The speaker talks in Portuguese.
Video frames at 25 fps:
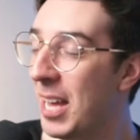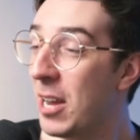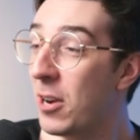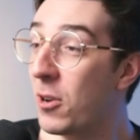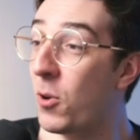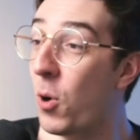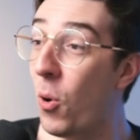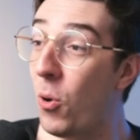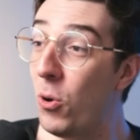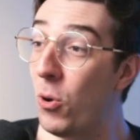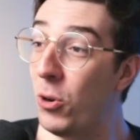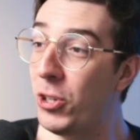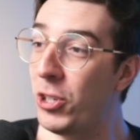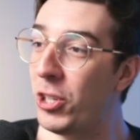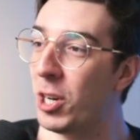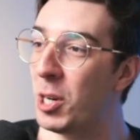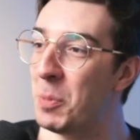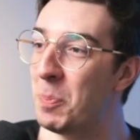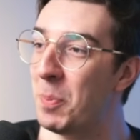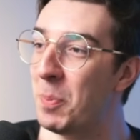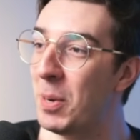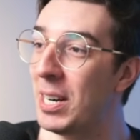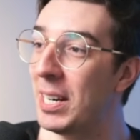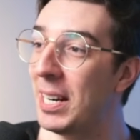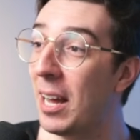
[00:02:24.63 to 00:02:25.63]
Kosher
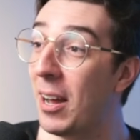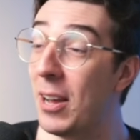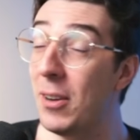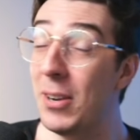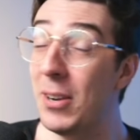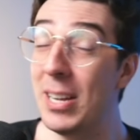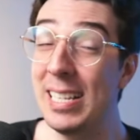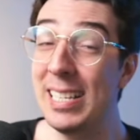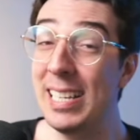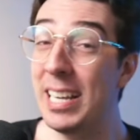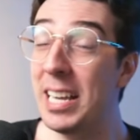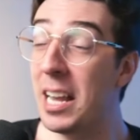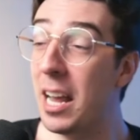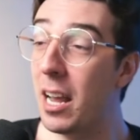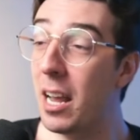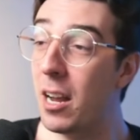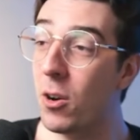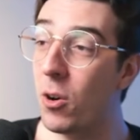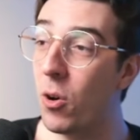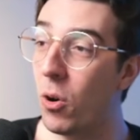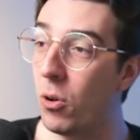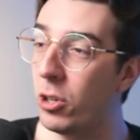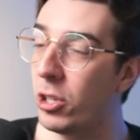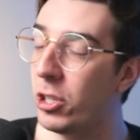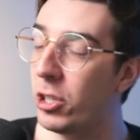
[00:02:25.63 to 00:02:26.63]
burnout. Eu nem sei o que é
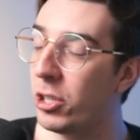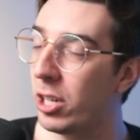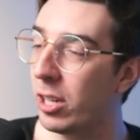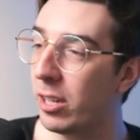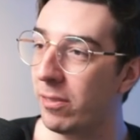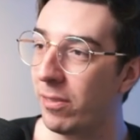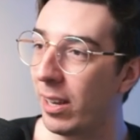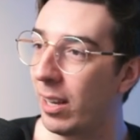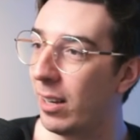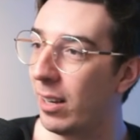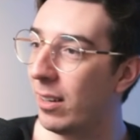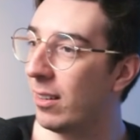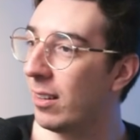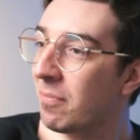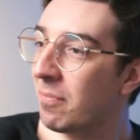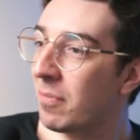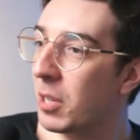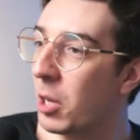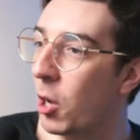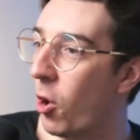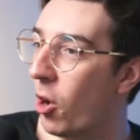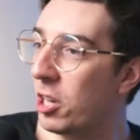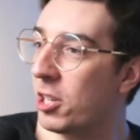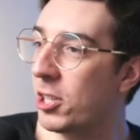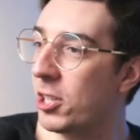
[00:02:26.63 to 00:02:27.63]
kosher, velho.
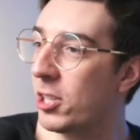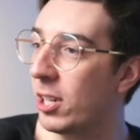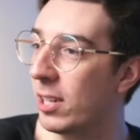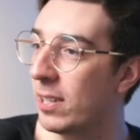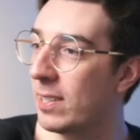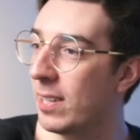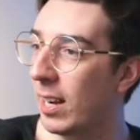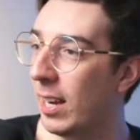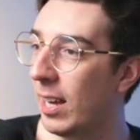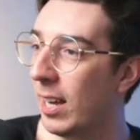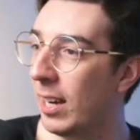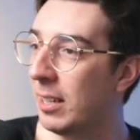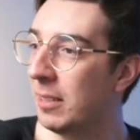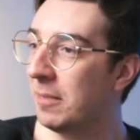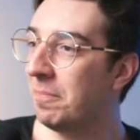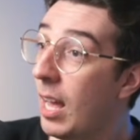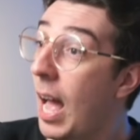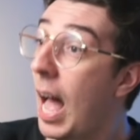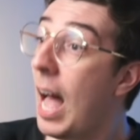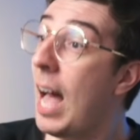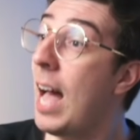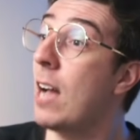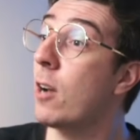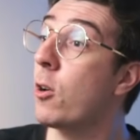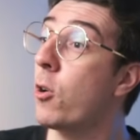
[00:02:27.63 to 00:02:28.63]
Kosher, sei lá.
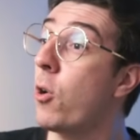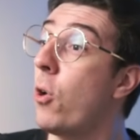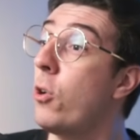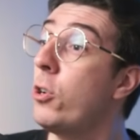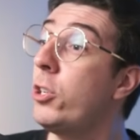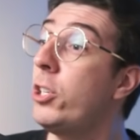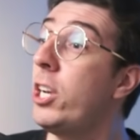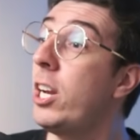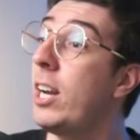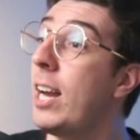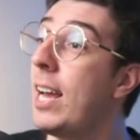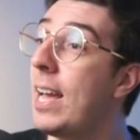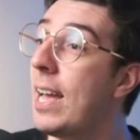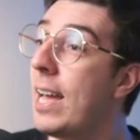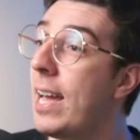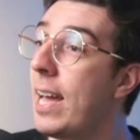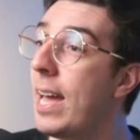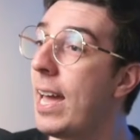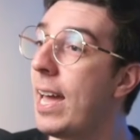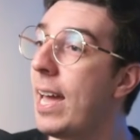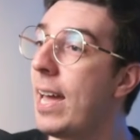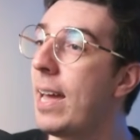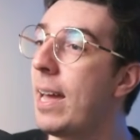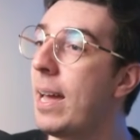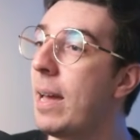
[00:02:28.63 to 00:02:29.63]
Ah, kosher
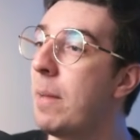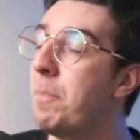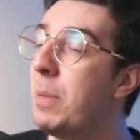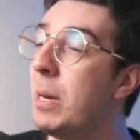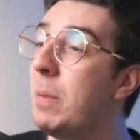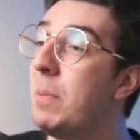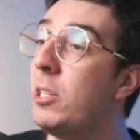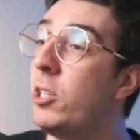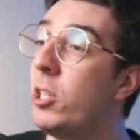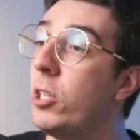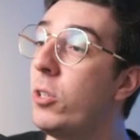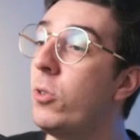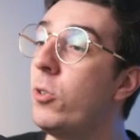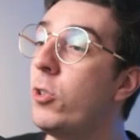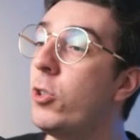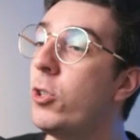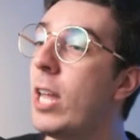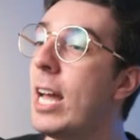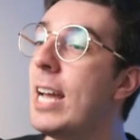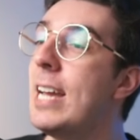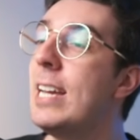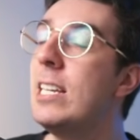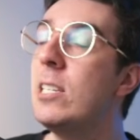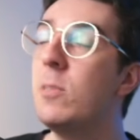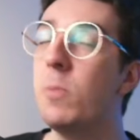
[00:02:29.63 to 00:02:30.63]
é, é permitido no
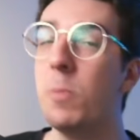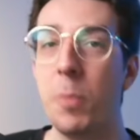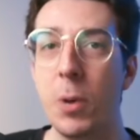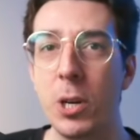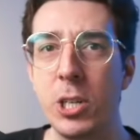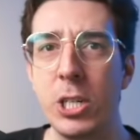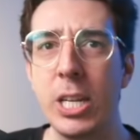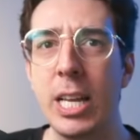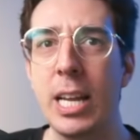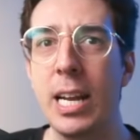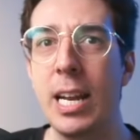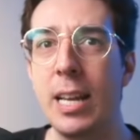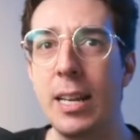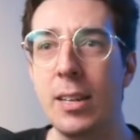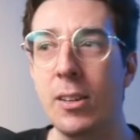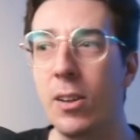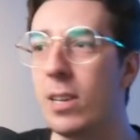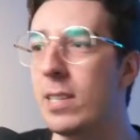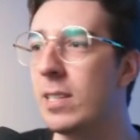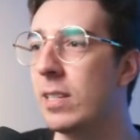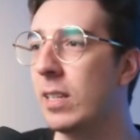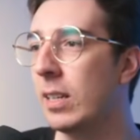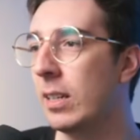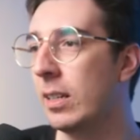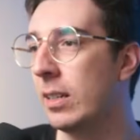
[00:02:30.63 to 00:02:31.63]
judaísmo. Pode crer,
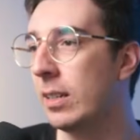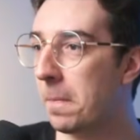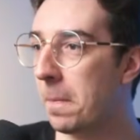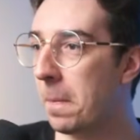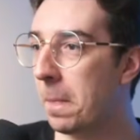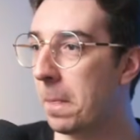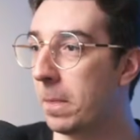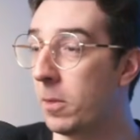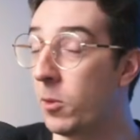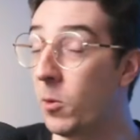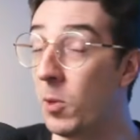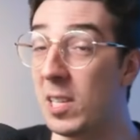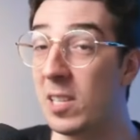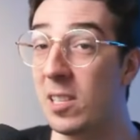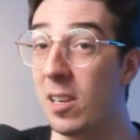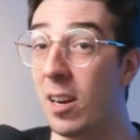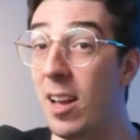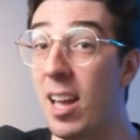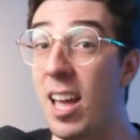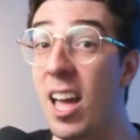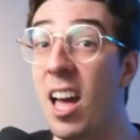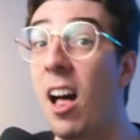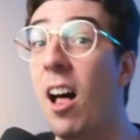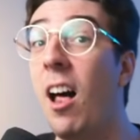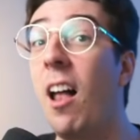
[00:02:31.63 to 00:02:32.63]
nossa. No Islã
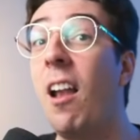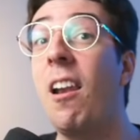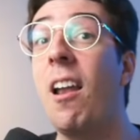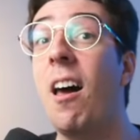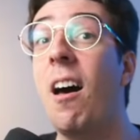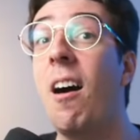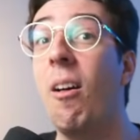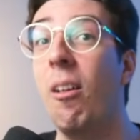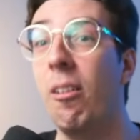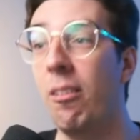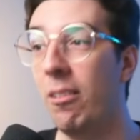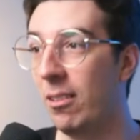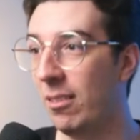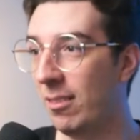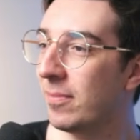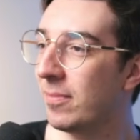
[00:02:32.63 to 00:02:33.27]
é halal.